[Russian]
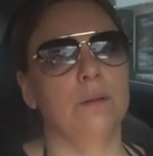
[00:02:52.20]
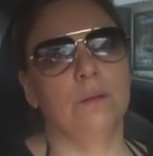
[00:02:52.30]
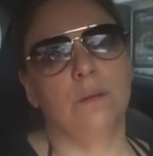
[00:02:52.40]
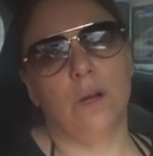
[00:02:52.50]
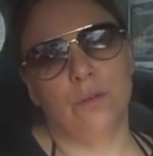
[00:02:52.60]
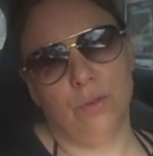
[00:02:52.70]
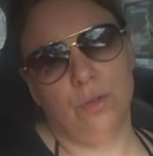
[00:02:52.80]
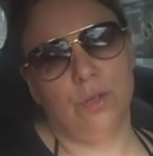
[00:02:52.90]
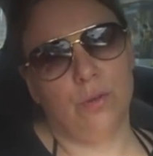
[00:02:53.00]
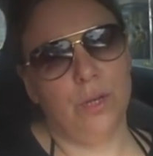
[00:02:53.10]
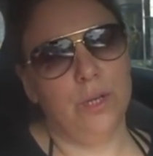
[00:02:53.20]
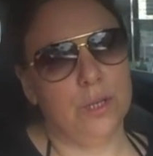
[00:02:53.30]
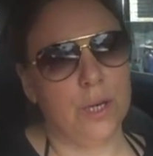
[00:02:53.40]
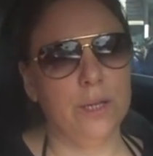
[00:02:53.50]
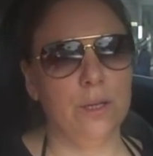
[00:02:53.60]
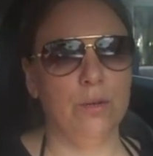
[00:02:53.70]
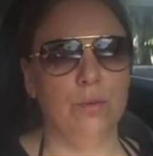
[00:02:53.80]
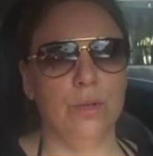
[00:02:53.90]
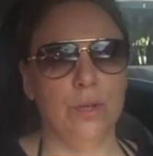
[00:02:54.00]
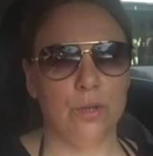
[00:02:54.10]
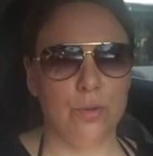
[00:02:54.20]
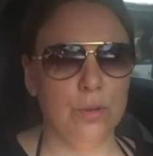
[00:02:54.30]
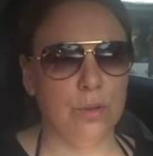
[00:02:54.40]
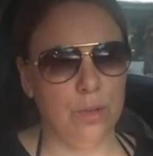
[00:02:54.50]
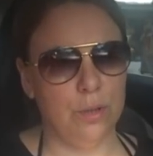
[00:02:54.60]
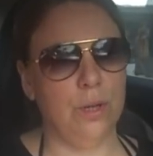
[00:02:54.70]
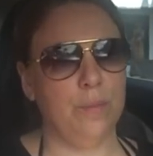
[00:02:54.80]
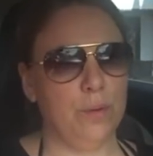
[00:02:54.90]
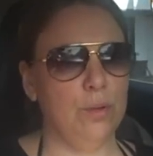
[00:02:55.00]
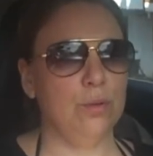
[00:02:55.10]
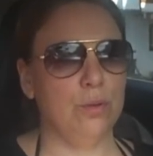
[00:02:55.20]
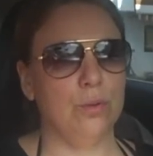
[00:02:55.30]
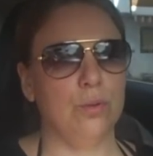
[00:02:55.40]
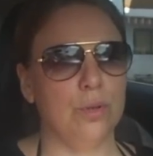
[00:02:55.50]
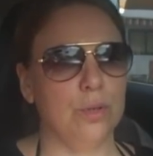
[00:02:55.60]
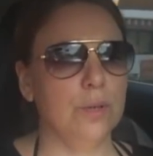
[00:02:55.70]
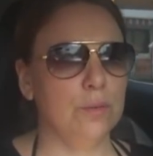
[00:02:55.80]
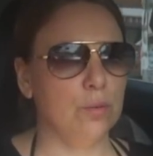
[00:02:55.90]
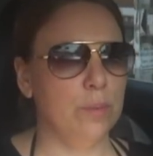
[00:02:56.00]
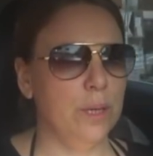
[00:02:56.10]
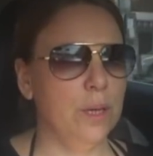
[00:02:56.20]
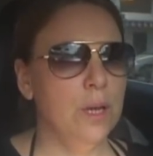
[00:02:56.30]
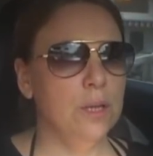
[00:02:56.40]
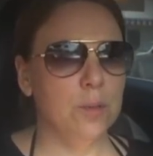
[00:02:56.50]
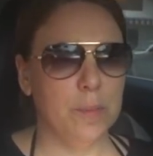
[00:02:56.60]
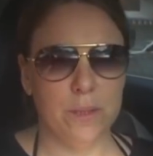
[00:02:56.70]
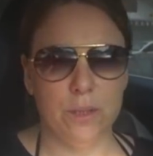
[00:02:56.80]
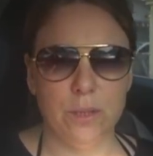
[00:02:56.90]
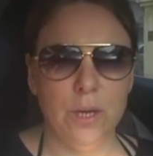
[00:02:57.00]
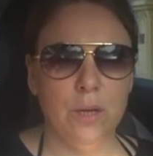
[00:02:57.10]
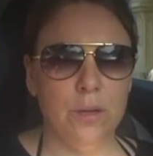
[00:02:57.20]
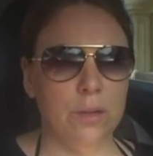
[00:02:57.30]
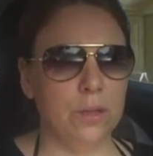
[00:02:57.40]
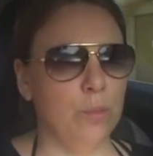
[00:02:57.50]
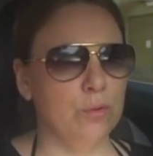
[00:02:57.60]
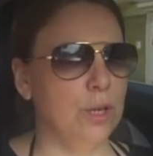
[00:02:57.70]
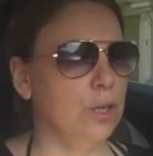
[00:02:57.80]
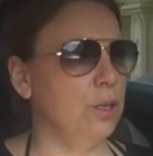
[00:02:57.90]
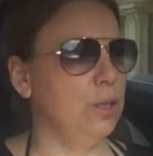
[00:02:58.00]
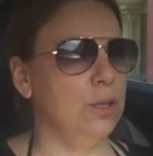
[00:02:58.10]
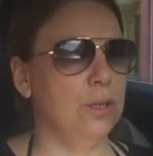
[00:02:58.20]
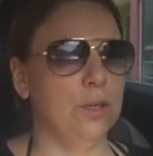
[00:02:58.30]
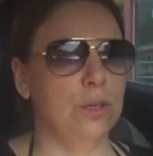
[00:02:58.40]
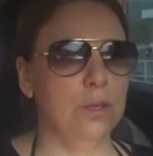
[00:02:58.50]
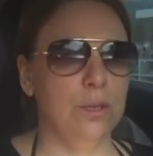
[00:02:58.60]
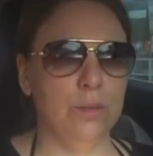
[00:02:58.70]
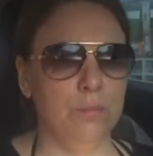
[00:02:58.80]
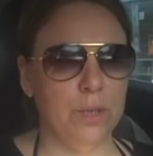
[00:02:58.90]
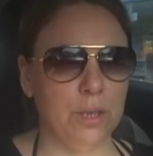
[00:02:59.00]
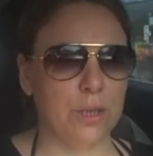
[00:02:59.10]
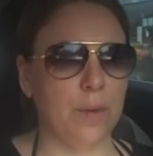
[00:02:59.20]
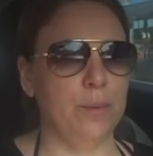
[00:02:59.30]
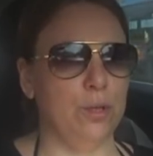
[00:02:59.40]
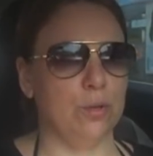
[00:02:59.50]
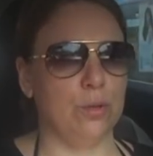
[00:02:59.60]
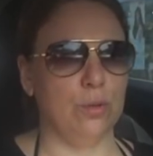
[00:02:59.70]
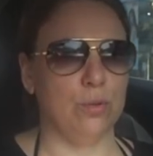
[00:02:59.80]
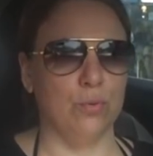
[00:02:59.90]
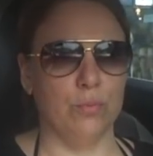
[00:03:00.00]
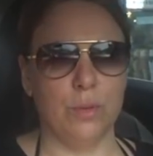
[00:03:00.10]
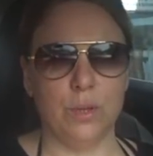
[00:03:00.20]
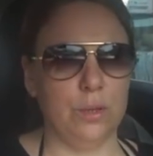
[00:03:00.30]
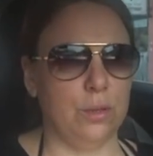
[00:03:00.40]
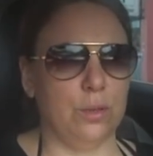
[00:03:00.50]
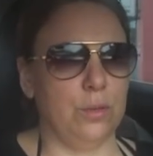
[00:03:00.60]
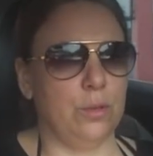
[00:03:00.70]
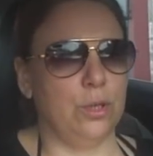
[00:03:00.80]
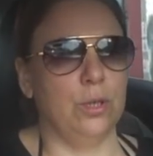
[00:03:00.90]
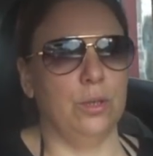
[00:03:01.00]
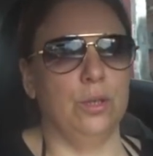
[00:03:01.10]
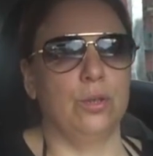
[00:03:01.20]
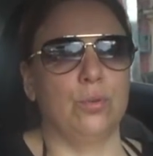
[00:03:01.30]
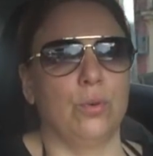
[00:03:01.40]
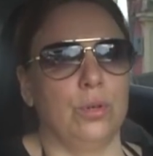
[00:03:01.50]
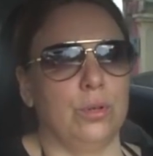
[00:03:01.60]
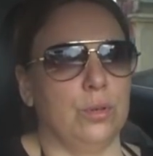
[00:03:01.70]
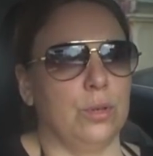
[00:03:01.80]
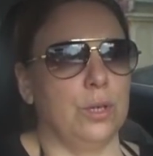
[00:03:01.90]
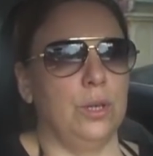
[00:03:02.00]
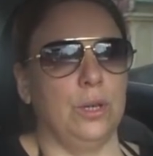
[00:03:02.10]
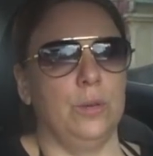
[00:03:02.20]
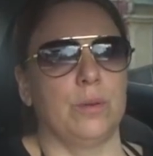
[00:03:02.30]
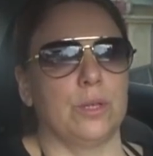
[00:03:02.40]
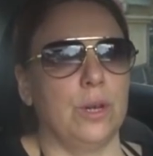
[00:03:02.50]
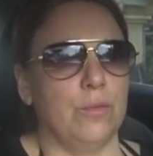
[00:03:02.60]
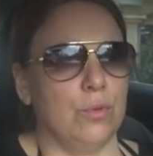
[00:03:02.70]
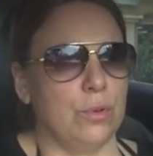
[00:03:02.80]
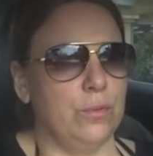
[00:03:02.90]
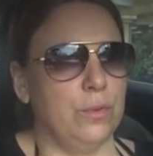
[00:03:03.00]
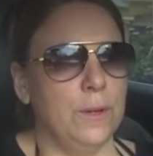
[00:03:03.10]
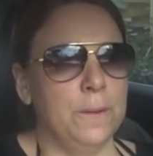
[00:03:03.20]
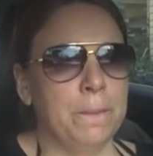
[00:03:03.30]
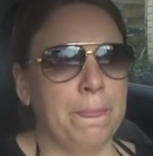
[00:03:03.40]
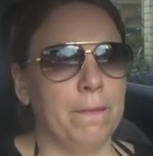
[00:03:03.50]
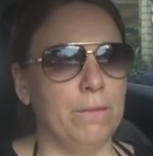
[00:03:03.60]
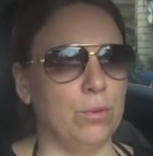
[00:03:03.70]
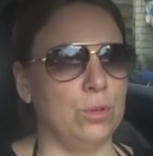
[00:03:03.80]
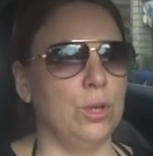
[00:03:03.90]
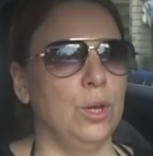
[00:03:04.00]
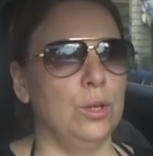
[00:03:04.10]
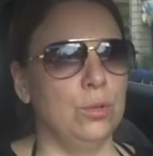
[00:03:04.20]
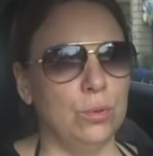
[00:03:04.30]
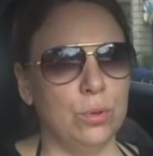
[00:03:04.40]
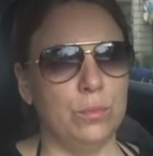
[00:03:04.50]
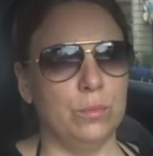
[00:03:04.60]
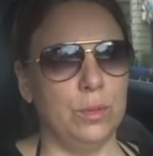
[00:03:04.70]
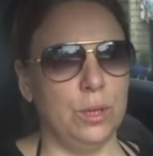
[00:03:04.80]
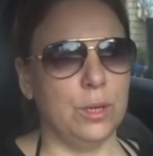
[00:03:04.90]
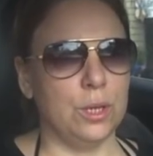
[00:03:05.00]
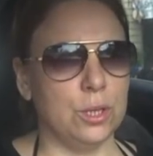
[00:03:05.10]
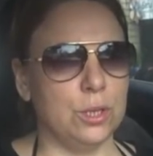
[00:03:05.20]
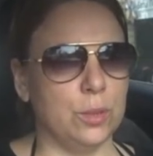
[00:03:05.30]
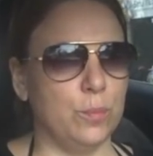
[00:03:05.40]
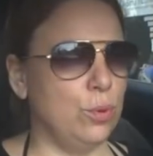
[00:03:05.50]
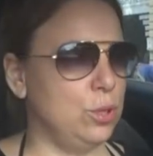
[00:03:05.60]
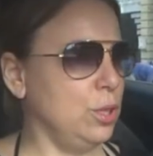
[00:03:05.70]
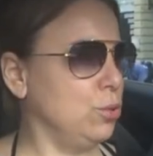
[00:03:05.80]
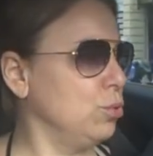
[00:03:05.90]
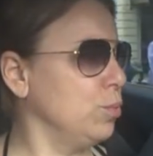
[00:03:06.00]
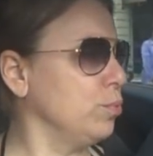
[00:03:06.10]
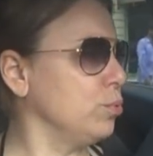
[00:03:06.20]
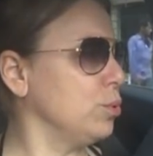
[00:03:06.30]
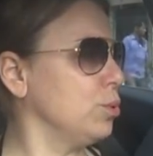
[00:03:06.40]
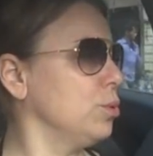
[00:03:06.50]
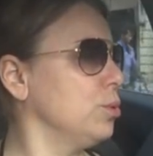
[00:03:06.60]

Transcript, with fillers: да, но если человек лень искать или он не нашел, то да, да, придется 149 рублей заплатить. Э, на мой взгляд, это микроскопическая сумма, это совершенно не стоит э, каких-либо разговоров. Вот. Но мне кажется, польза отсюда будет